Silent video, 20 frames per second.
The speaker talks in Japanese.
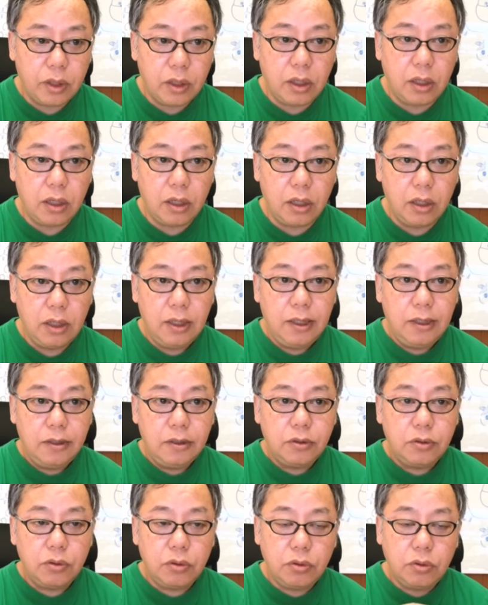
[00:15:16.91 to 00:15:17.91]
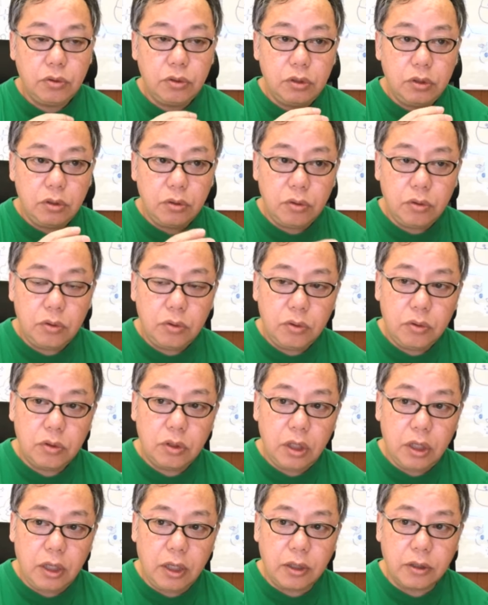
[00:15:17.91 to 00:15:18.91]
だから、そっちの
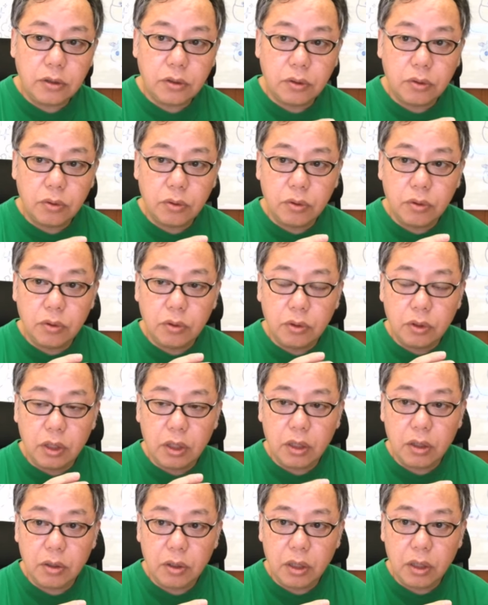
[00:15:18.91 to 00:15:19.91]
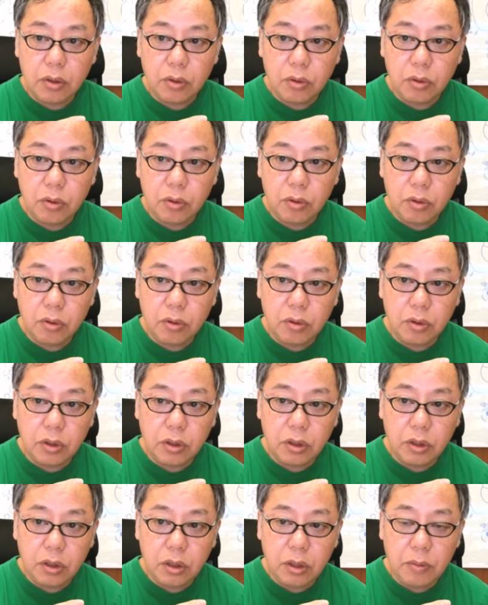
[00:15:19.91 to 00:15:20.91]
方で、そのね、
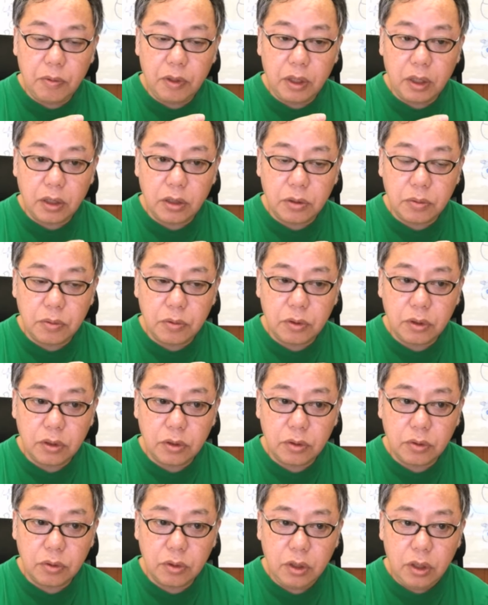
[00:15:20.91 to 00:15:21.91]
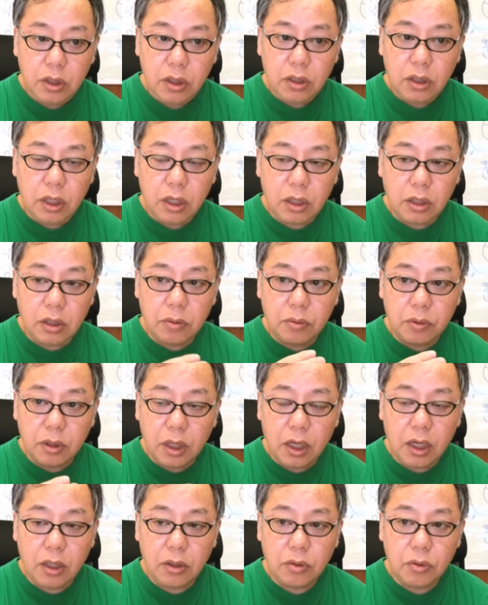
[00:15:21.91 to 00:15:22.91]
言ってみたら自分がそのネガティブ
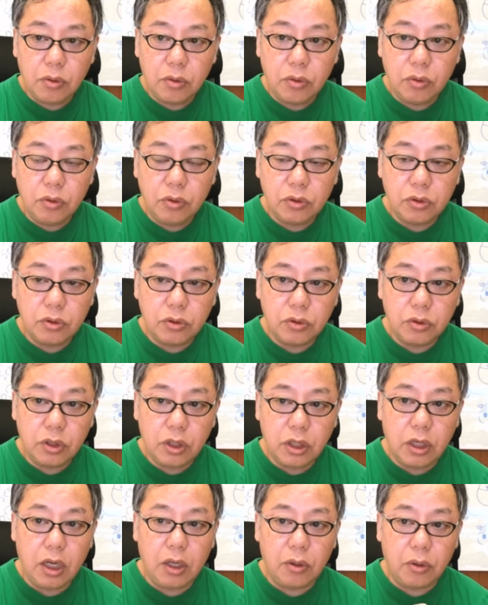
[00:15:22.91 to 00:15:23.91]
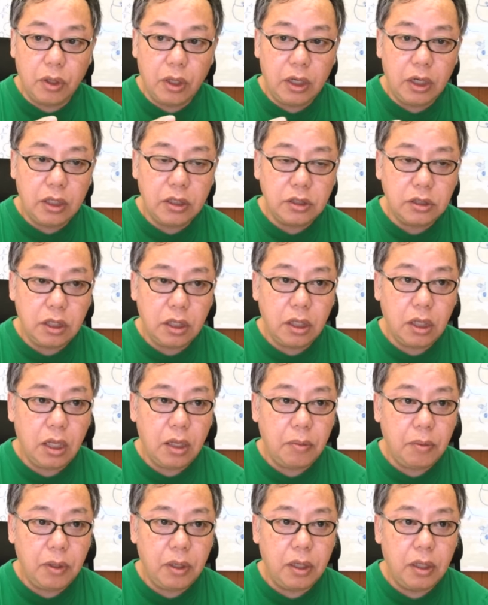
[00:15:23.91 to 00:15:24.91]
な反応をする機会を減らしてい
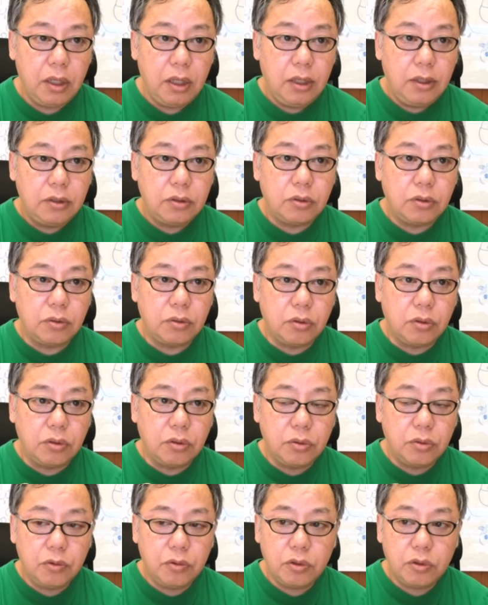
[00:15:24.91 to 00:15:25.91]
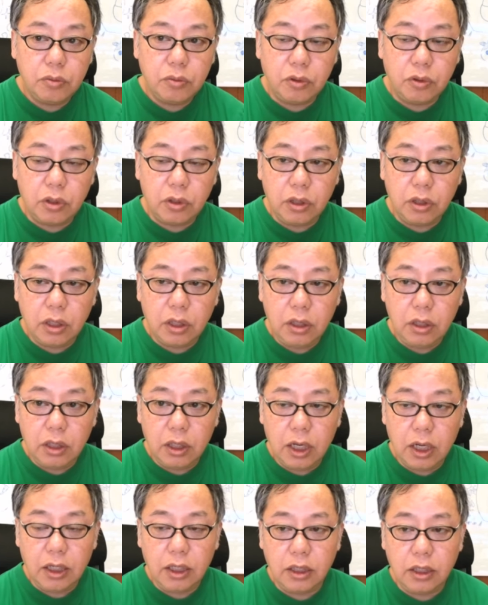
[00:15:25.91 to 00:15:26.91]
けば、そもそも
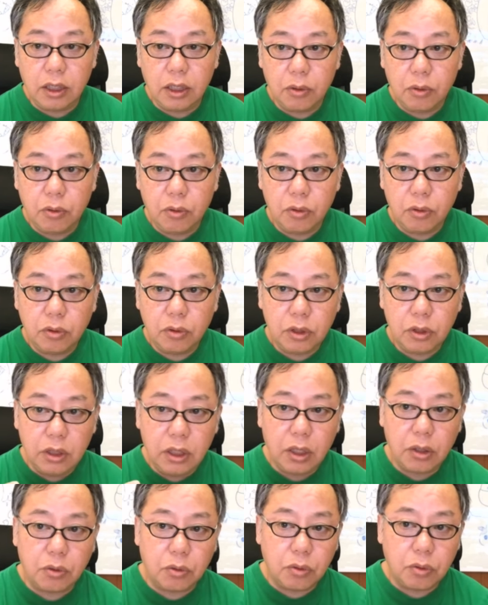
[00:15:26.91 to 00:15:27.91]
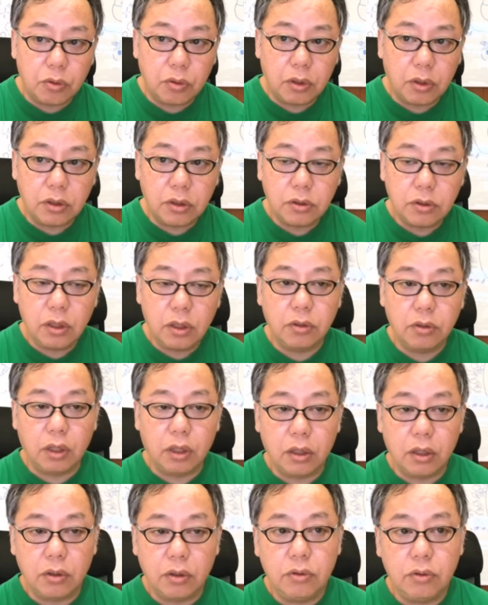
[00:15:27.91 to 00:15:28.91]
怒りに至ることが少なく
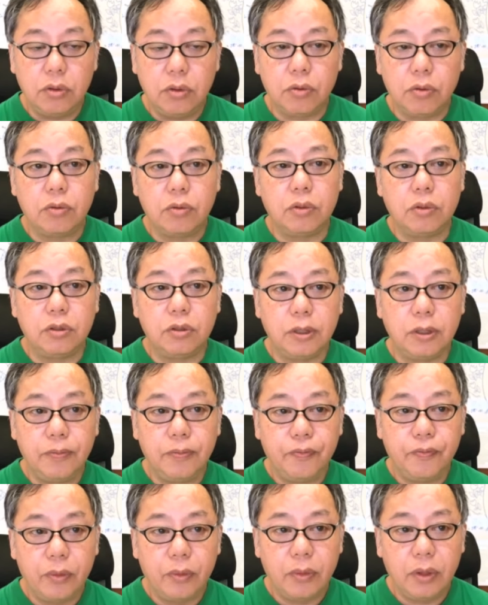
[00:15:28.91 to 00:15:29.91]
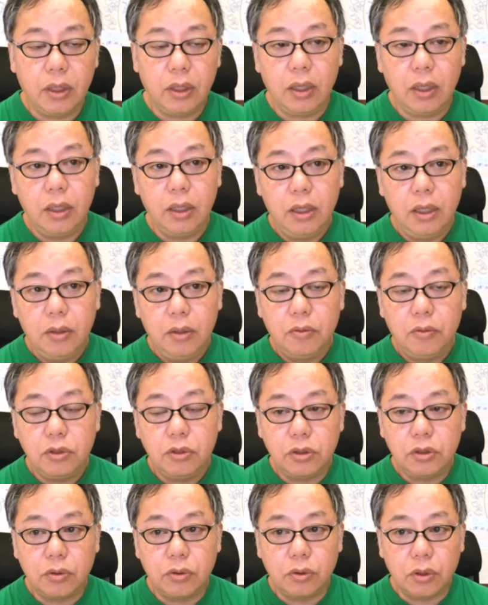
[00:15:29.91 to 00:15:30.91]
なっていくってことですね。で、
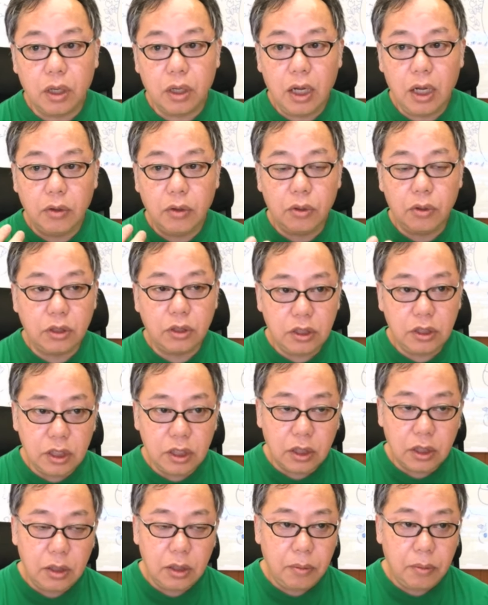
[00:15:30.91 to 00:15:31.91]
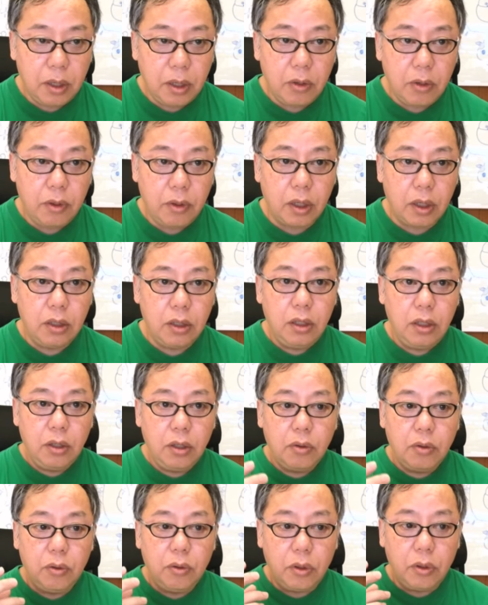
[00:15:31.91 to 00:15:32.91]
もしその反応が出ちゃった場合は、
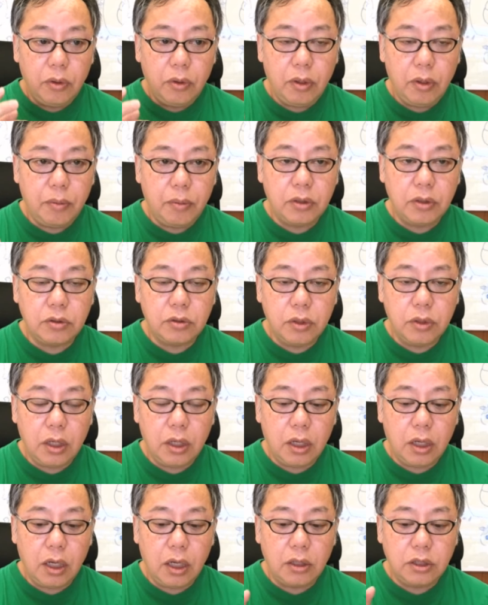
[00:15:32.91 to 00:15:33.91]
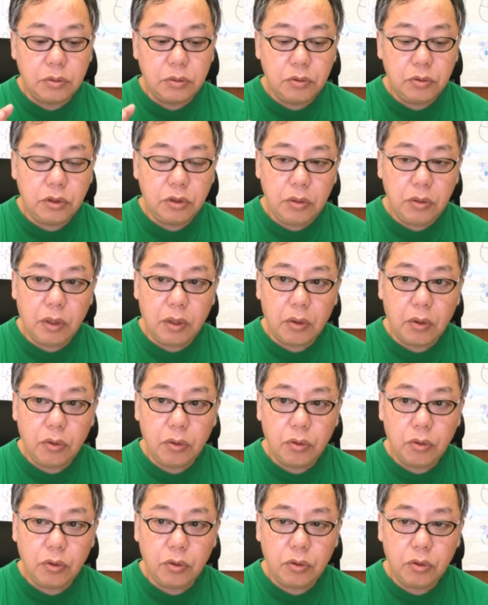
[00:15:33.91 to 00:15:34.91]
これはまずは、自分今
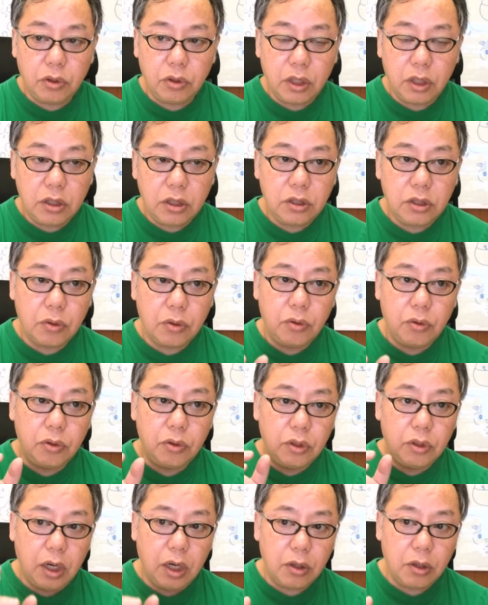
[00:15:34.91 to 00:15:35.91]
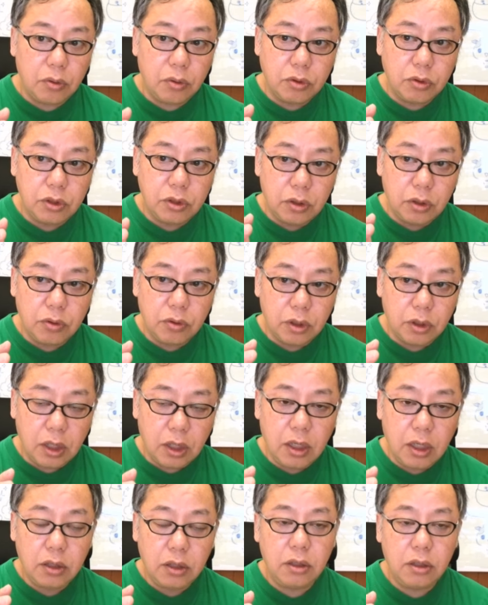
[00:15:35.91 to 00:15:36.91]
このことに対してこういう反応してるん
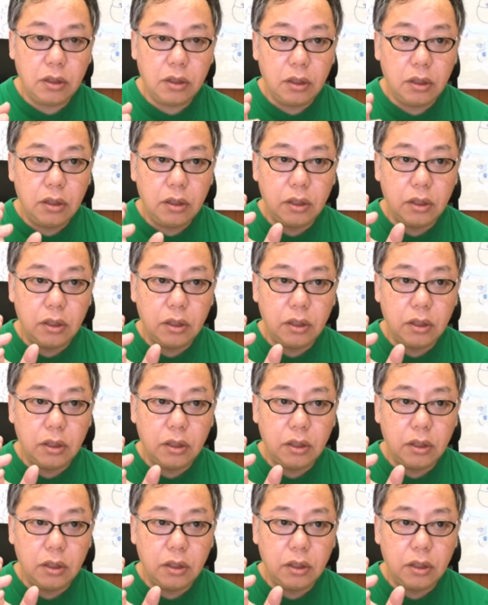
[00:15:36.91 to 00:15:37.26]
だな。